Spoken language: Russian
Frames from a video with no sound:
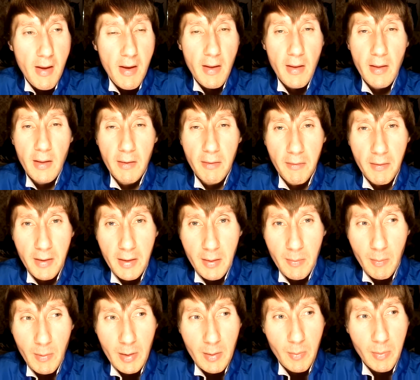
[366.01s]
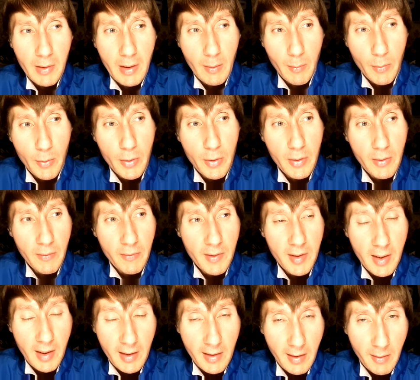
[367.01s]
недвижимость, потому что в
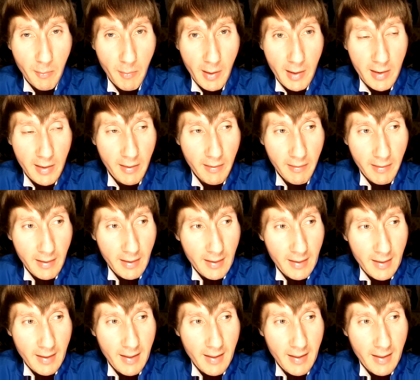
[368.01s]
центр Москвы